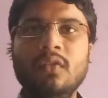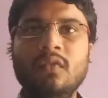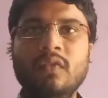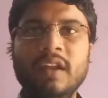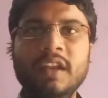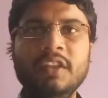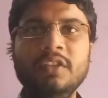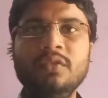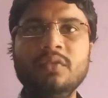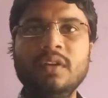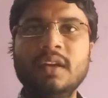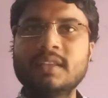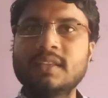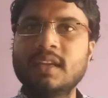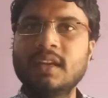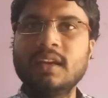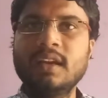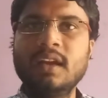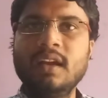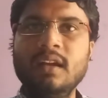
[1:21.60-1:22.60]
వనిందు
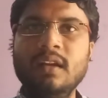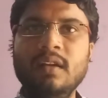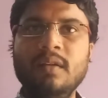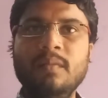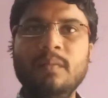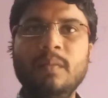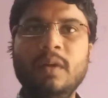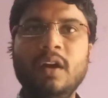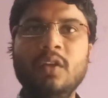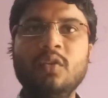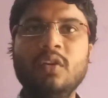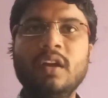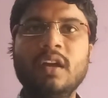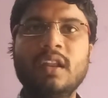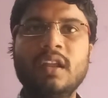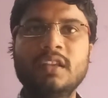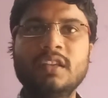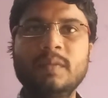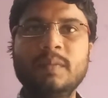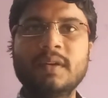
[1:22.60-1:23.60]
హసరంగా బానుక
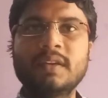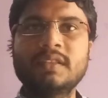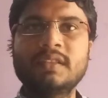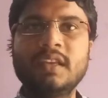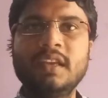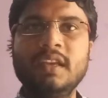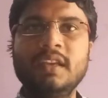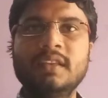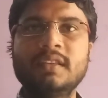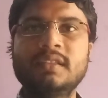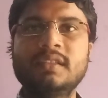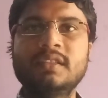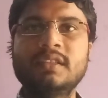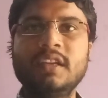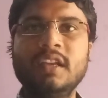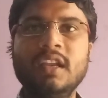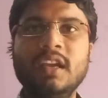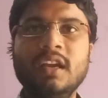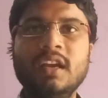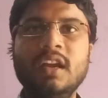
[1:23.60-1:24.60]
రాజపక్సే
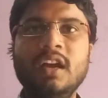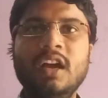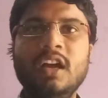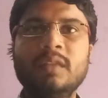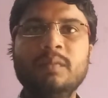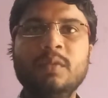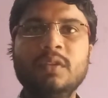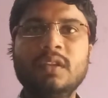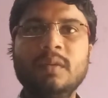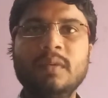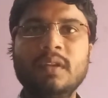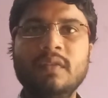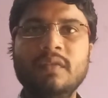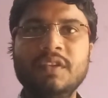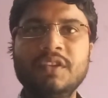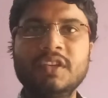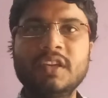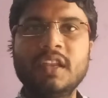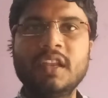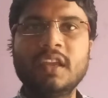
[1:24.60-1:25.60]
శ్రీలంక అద్భుతమైన
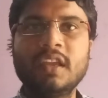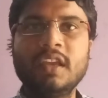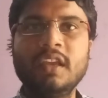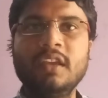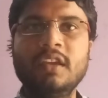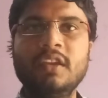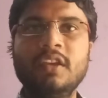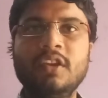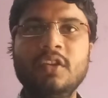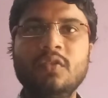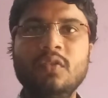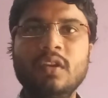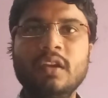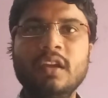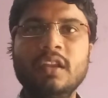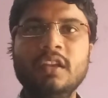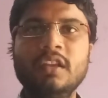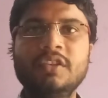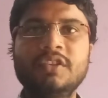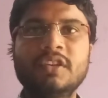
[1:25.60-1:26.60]
విజయానికి
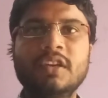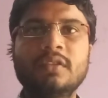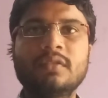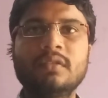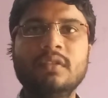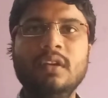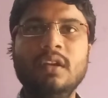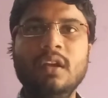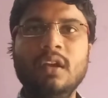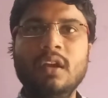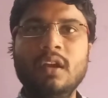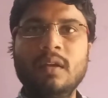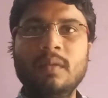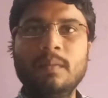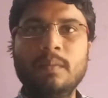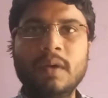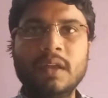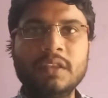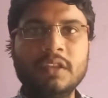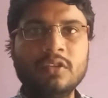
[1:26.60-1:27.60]
హీరోలుగా నిలిచారు
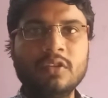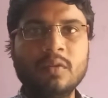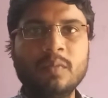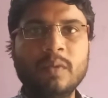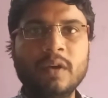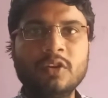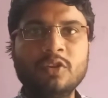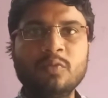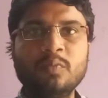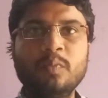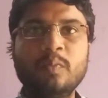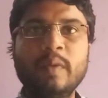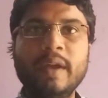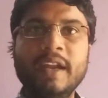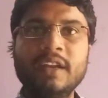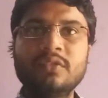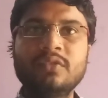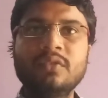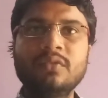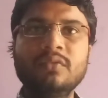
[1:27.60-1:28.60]
బంతితో పాటు
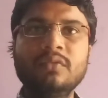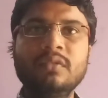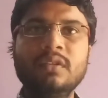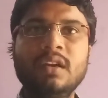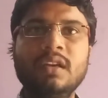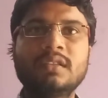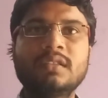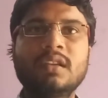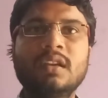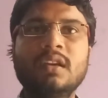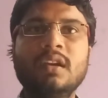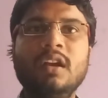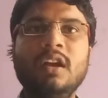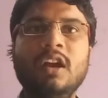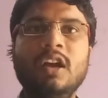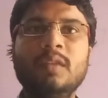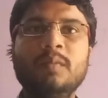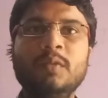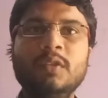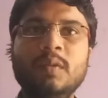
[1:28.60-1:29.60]
బ్యాట్తోనూ హసరంగా
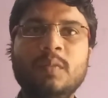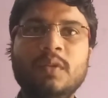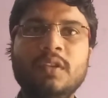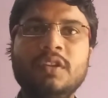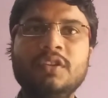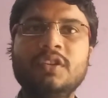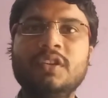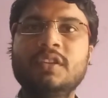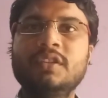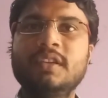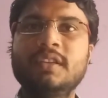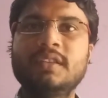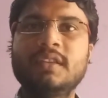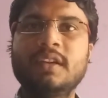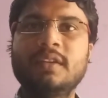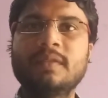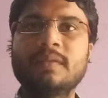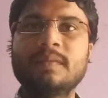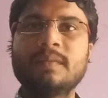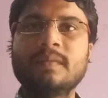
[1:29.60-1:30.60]
అద్భుత ప్రదర్శన
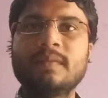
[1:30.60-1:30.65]
చేశాడు